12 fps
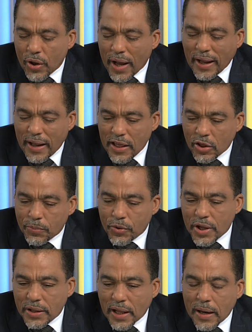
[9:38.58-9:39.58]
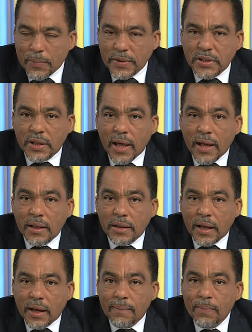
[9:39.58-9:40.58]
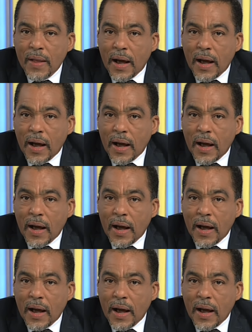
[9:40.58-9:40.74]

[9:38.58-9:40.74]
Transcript: querido proyectar el presidente